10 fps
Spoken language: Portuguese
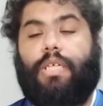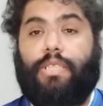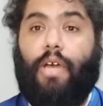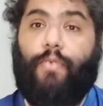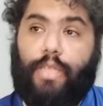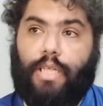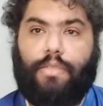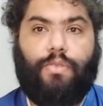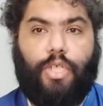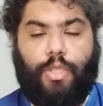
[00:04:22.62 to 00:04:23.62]
Já a
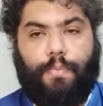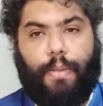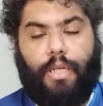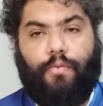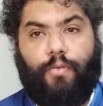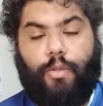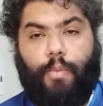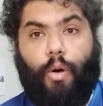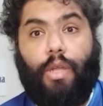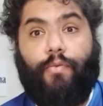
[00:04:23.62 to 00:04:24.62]
Federação Sergipana de
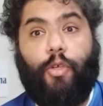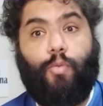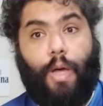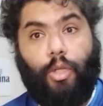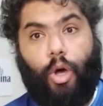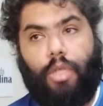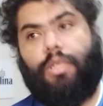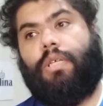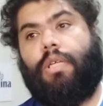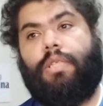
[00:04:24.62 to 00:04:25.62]
Futebol fez uma
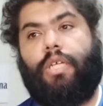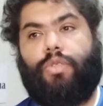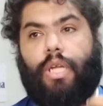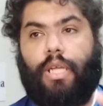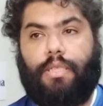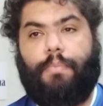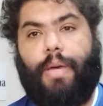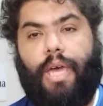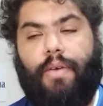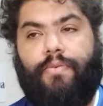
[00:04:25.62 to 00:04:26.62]
nota direcionada à
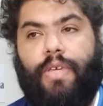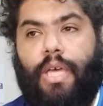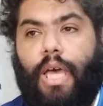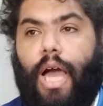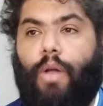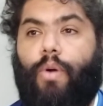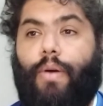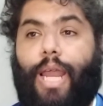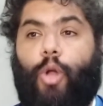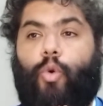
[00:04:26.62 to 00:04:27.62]
CBF, a
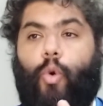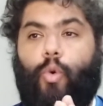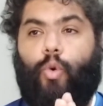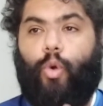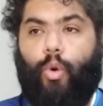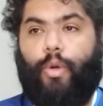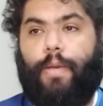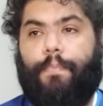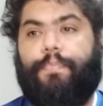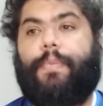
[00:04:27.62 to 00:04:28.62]
qual ela
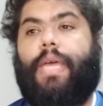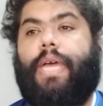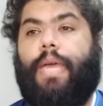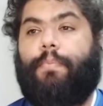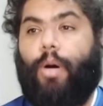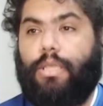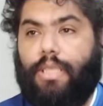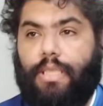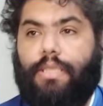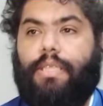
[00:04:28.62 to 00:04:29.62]
conclui. É
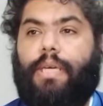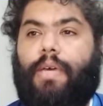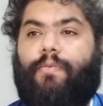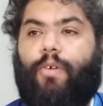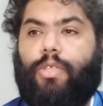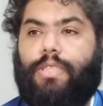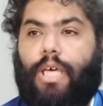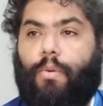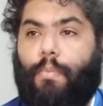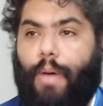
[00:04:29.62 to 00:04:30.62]
importante
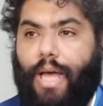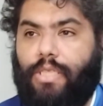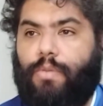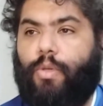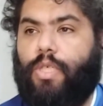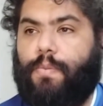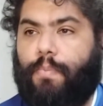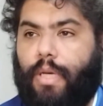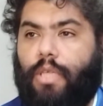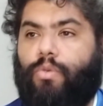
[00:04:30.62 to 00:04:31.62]
reforçar o máximo
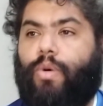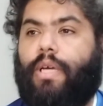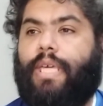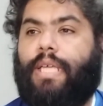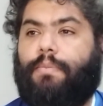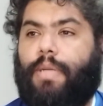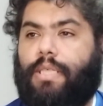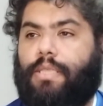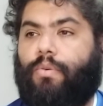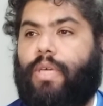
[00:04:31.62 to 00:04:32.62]
respeito e
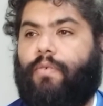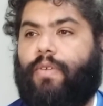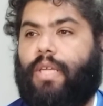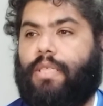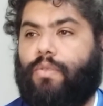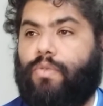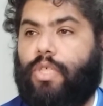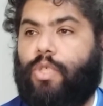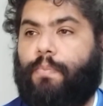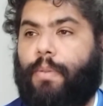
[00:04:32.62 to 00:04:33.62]
admiração que a Federação
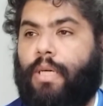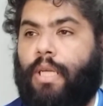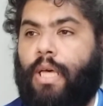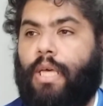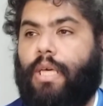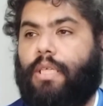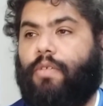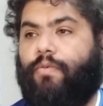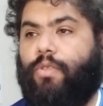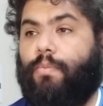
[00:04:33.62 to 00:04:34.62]
Sergipana
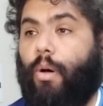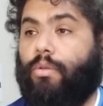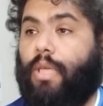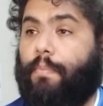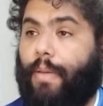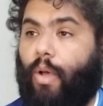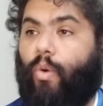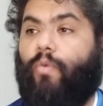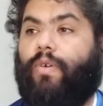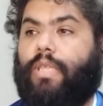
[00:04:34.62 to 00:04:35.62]
de Futebol tem pela
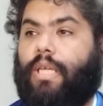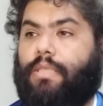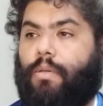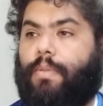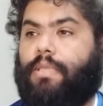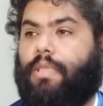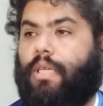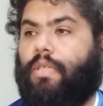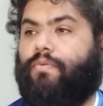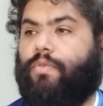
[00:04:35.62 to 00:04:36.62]
Confederação
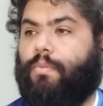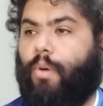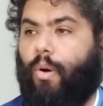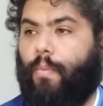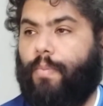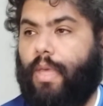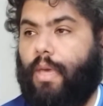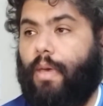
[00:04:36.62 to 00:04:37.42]
Brasileira de Futebol,